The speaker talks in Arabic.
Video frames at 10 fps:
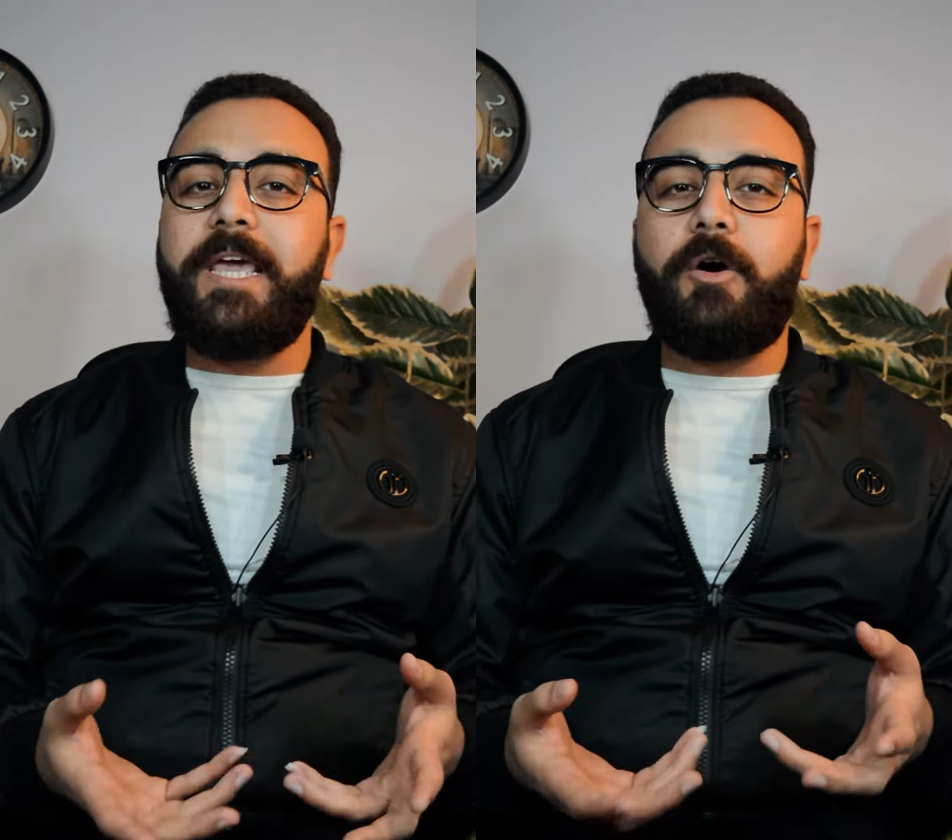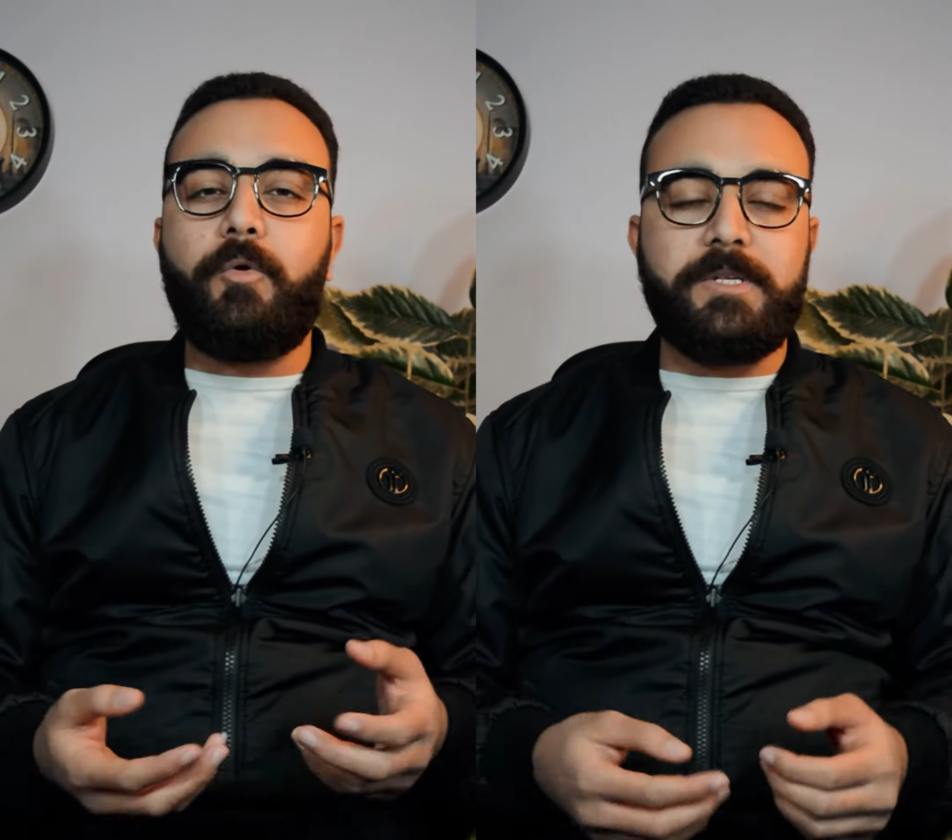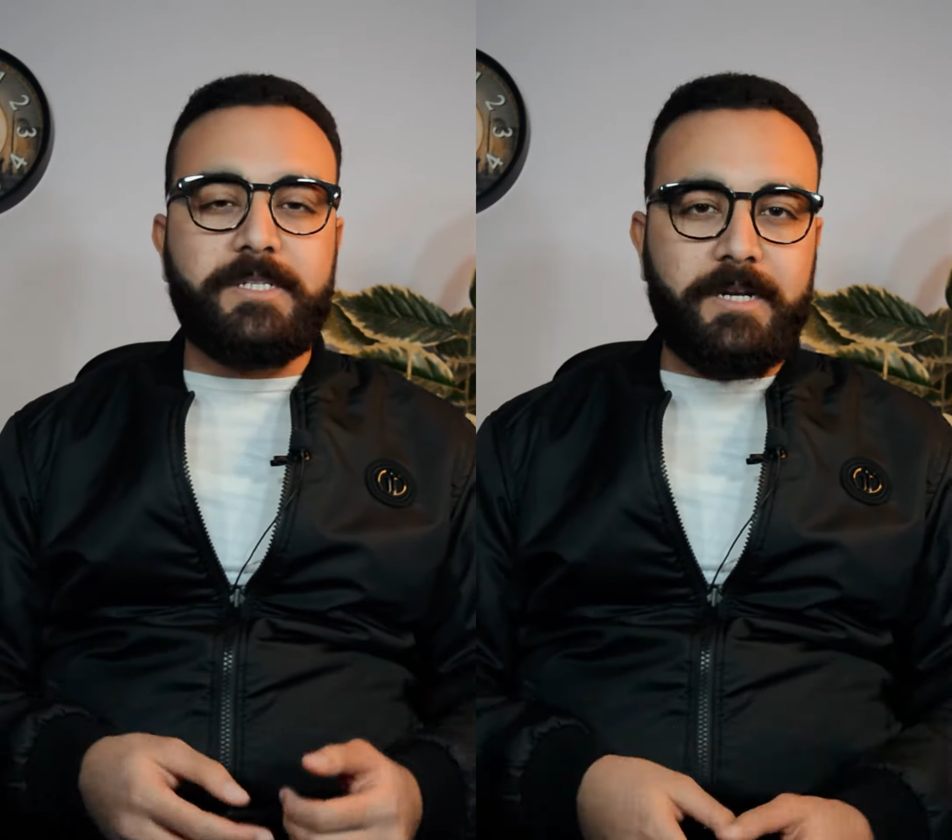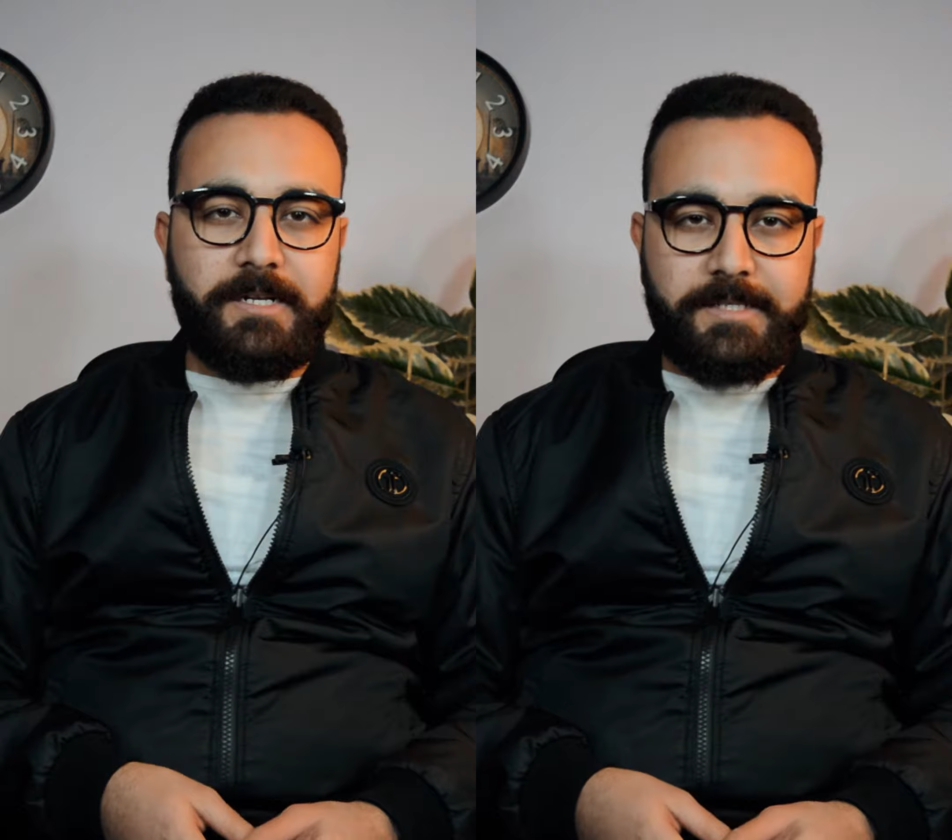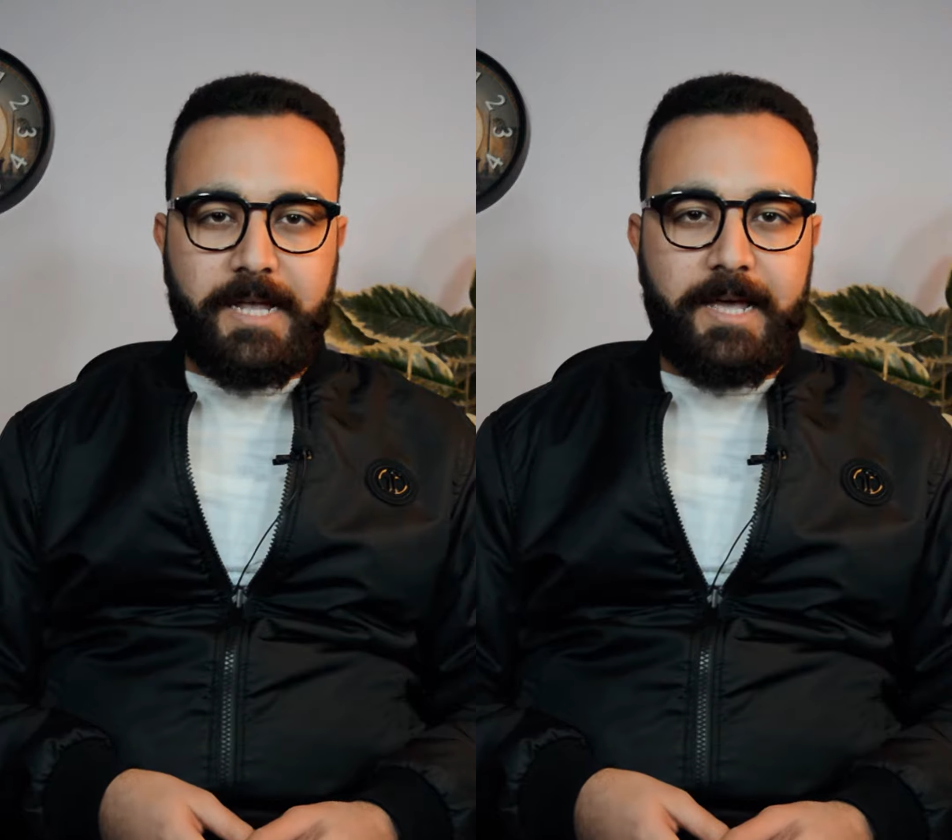ايه هو سر
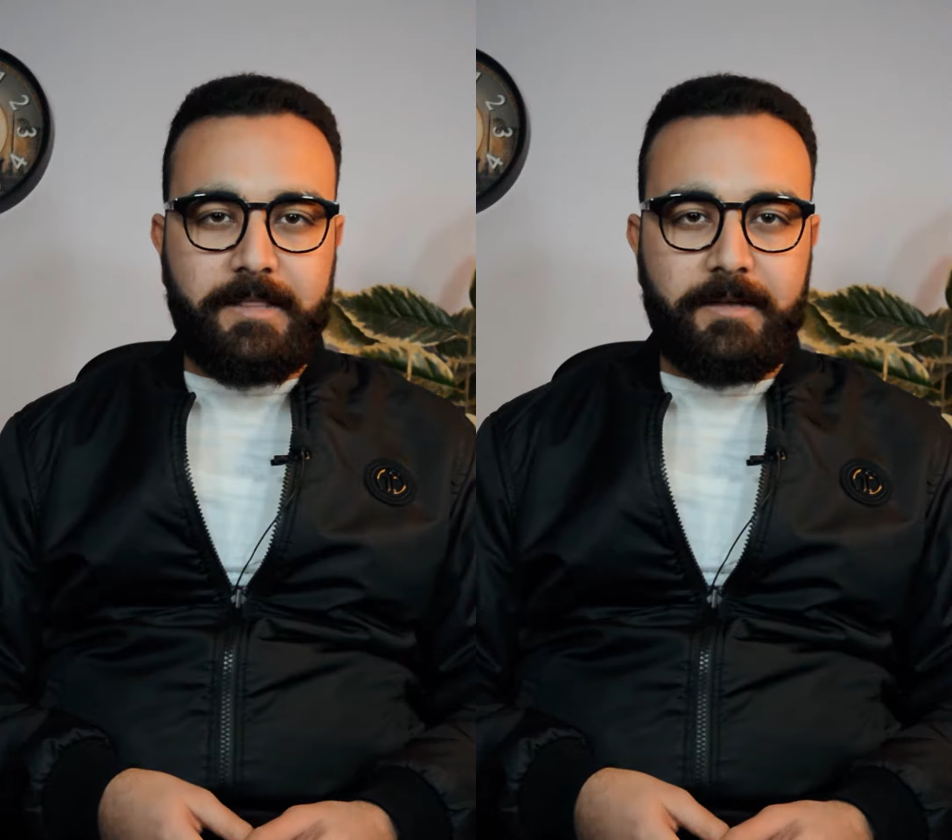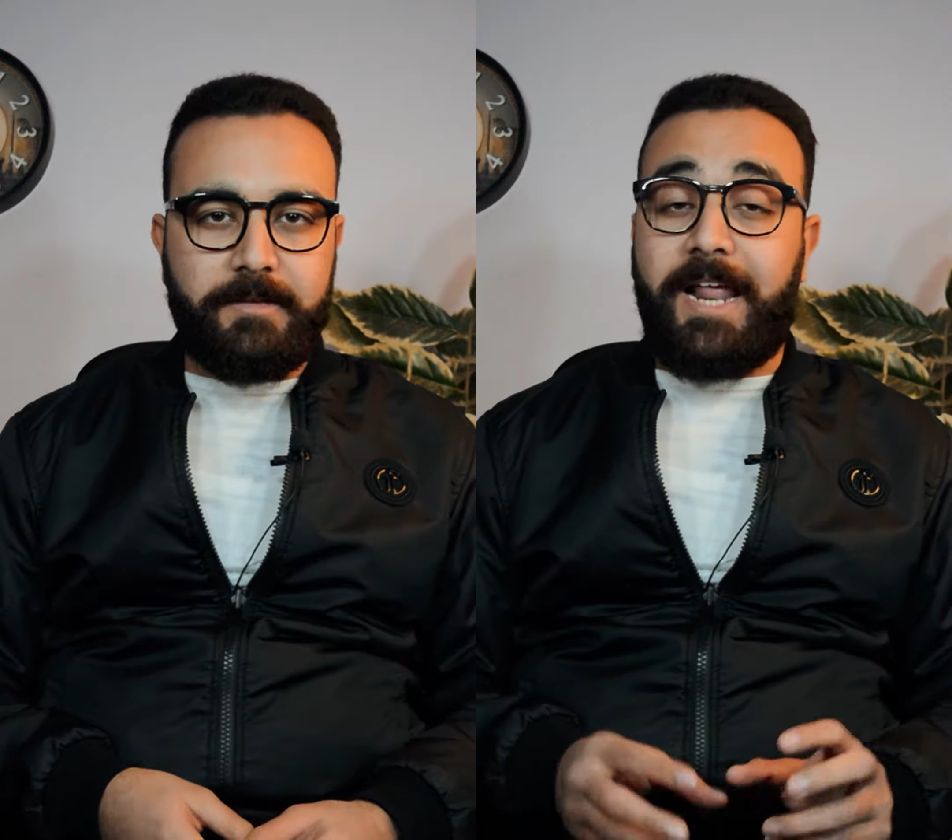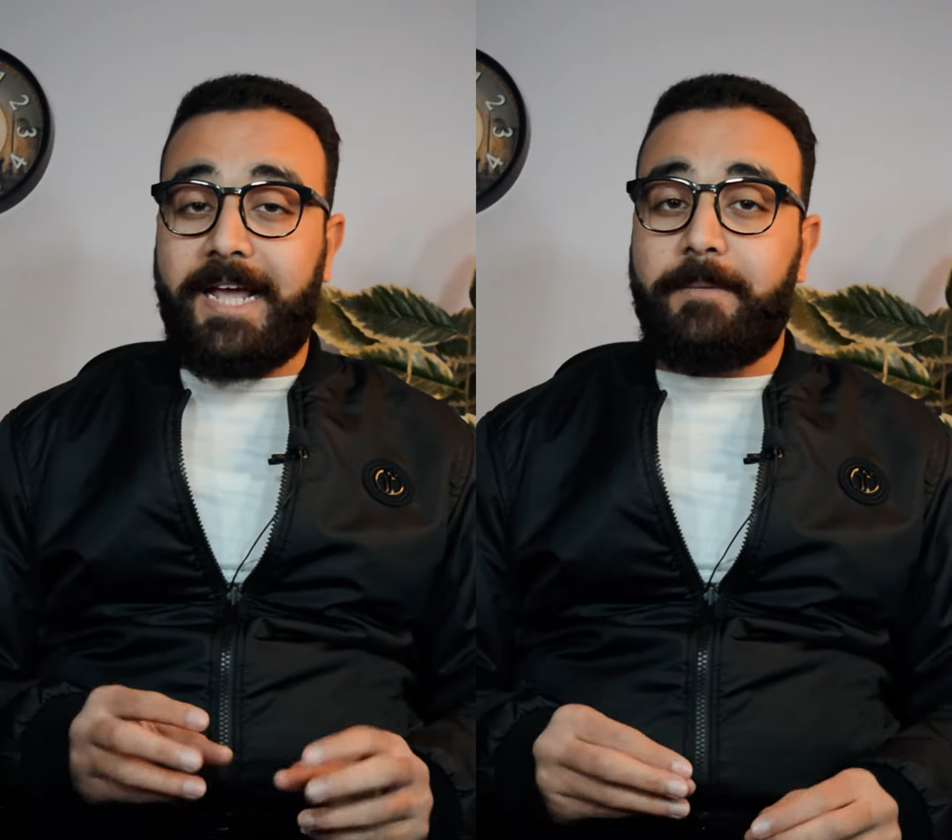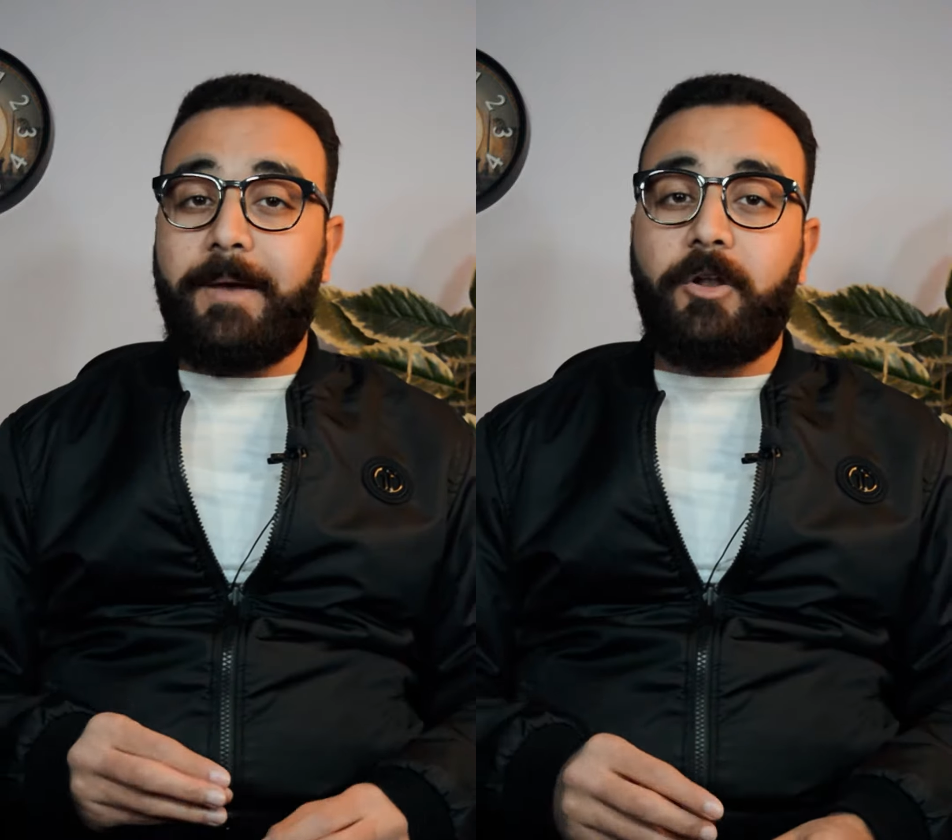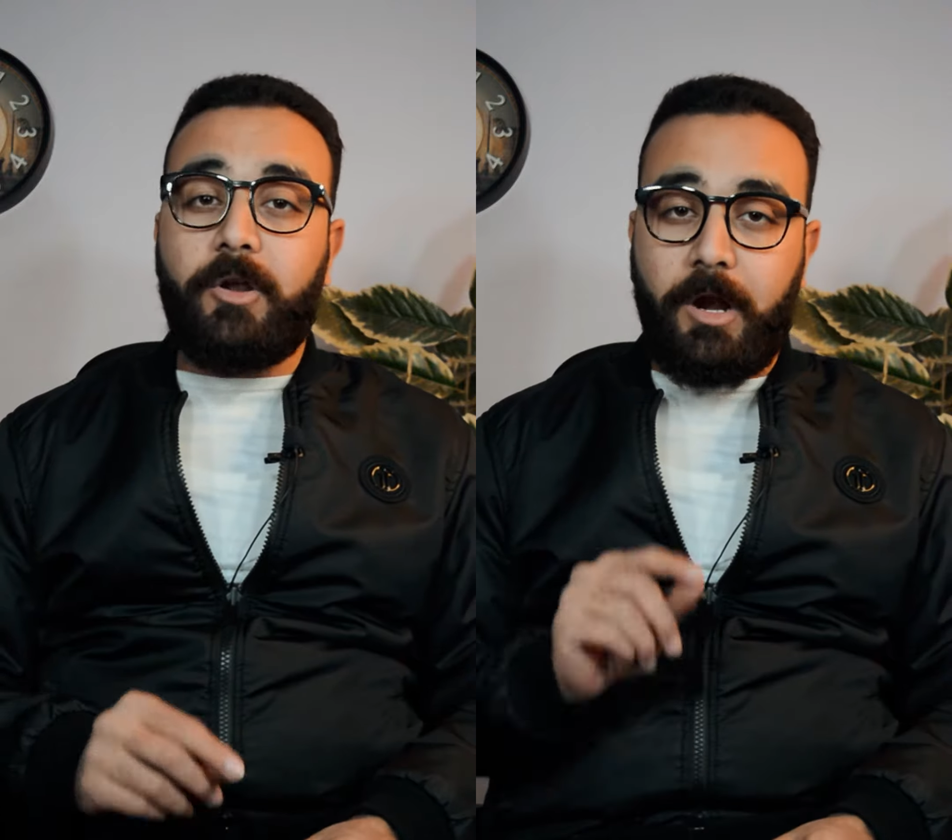السعاده
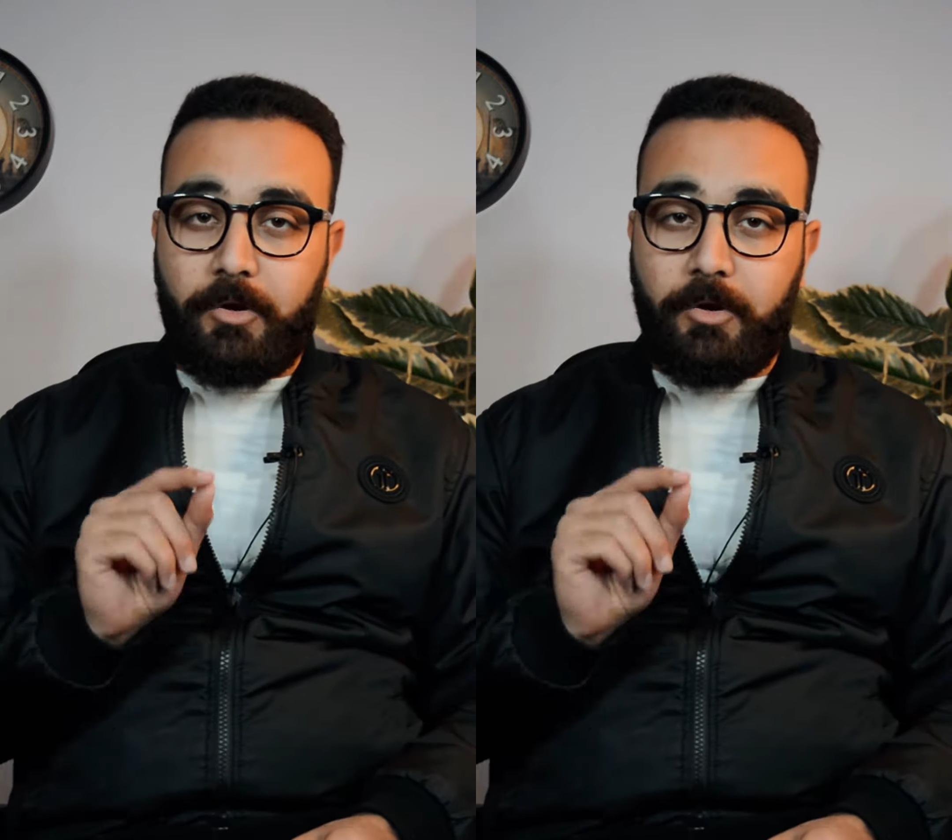فالحكيم قال له انا